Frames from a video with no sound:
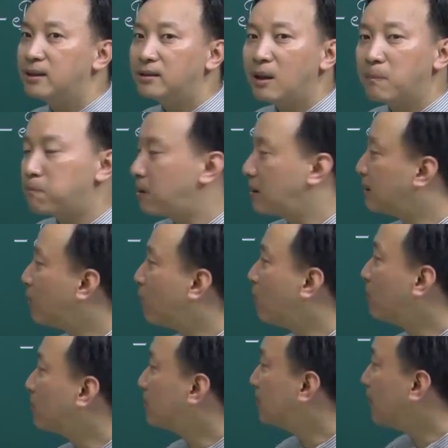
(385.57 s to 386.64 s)
tập bản
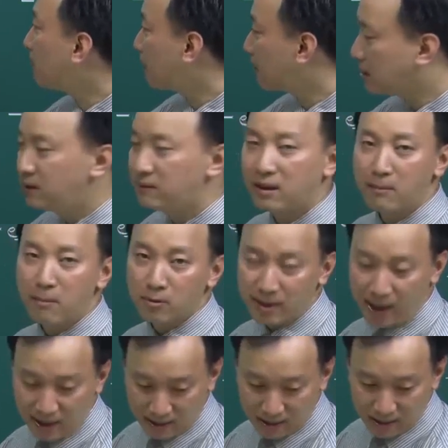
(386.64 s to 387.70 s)
đồ thì đọc nhìn vào các màu
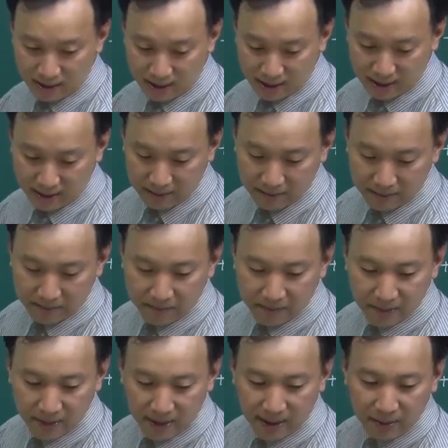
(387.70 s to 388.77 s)
sắc để xác định
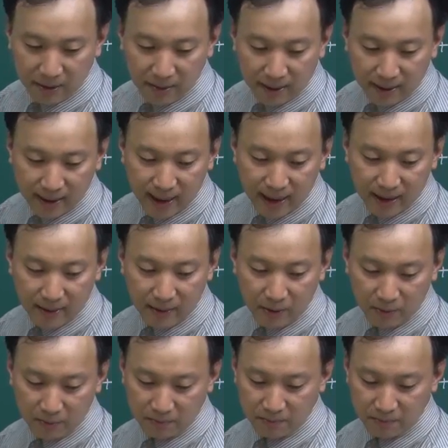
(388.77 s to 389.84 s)
đoán D đoán
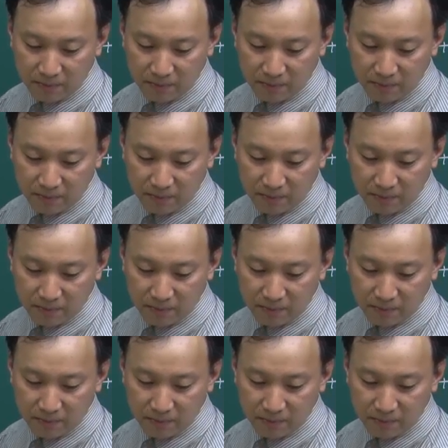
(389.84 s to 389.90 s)
đúng